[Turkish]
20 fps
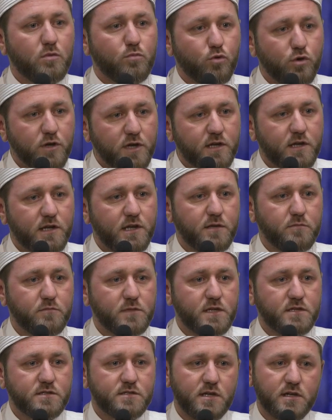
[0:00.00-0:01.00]
bu
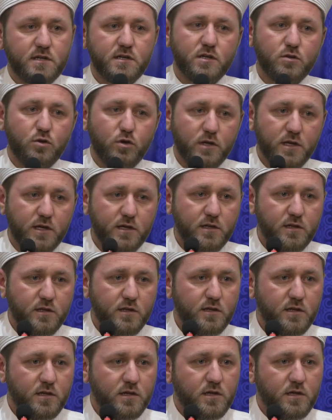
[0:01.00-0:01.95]
iklimde sakın ola